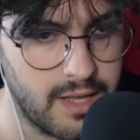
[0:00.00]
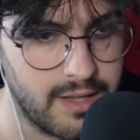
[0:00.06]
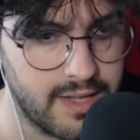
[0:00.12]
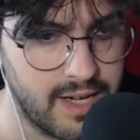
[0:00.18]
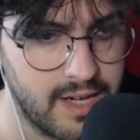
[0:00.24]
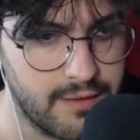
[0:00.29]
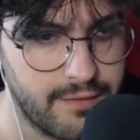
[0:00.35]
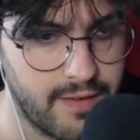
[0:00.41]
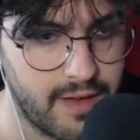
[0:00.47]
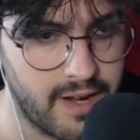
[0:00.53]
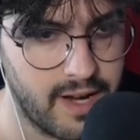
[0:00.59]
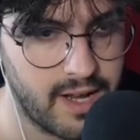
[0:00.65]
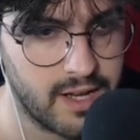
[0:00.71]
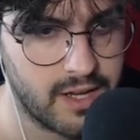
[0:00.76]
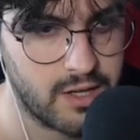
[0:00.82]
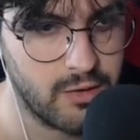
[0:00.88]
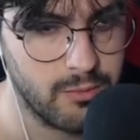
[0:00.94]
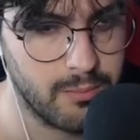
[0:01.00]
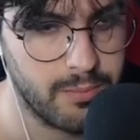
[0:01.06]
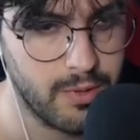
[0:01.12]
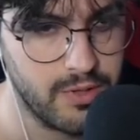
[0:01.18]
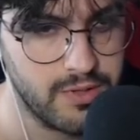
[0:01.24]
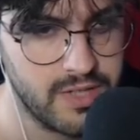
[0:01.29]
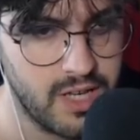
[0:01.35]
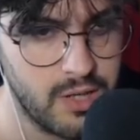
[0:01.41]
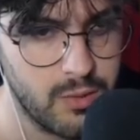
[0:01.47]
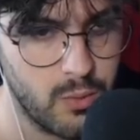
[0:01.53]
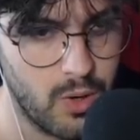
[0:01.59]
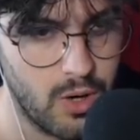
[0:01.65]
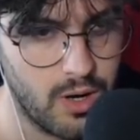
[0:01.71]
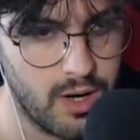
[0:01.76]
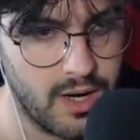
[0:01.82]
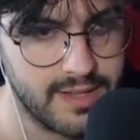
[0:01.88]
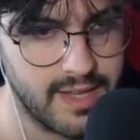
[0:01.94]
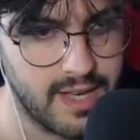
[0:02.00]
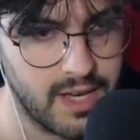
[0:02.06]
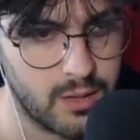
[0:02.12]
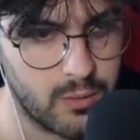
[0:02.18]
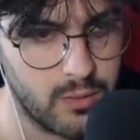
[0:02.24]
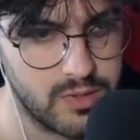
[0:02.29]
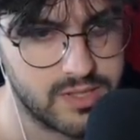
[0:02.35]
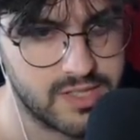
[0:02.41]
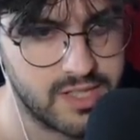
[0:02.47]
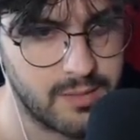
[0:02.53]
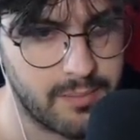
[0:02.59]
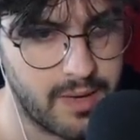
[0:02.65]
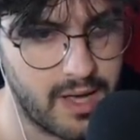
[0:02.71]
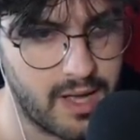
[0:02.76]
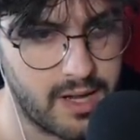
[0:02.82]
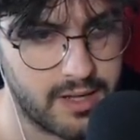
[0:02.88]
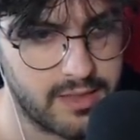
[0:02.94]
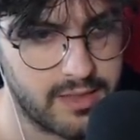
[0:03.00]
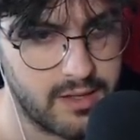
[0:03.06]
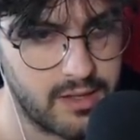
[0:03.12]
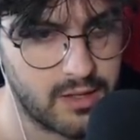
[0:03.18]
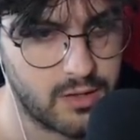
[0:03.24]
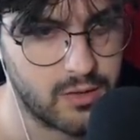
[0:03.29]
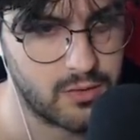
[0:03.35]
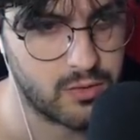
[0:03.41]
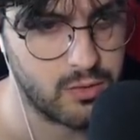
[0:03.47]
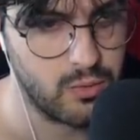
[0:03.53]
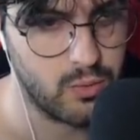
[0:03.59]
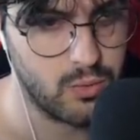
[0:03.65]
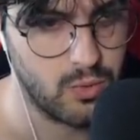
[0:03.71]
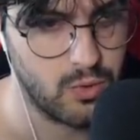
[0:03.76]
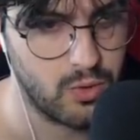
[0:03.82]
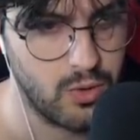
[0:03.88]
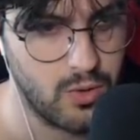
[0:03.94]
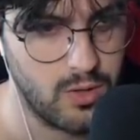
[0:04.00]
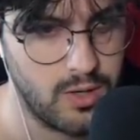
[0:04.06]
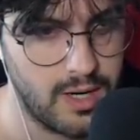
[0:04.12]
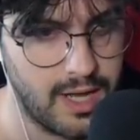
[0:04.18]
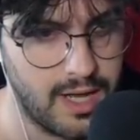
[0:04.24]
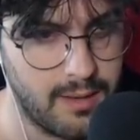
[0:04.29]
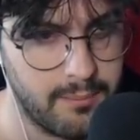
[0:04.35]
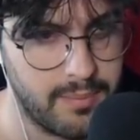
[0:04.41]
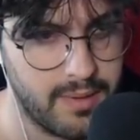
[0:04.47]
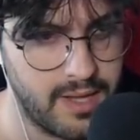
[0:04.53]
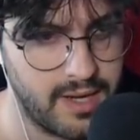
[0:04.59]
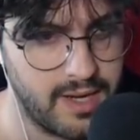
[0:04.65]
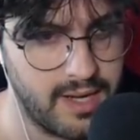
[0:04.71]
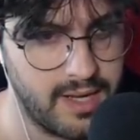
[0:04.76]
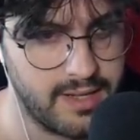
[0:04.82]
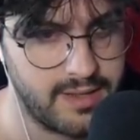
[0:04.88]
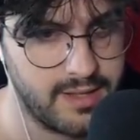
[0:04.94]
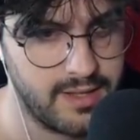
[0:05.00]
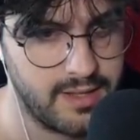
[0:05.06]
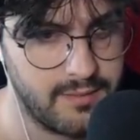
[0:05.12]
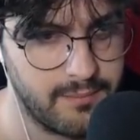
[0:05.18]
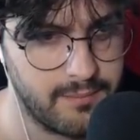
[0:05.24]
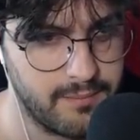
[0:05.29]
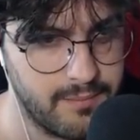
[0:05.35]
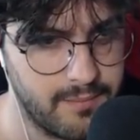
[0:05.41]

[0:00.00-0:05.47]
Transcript: Andrei a fare anche un po' di aiuola da questa parte, lungo la parete.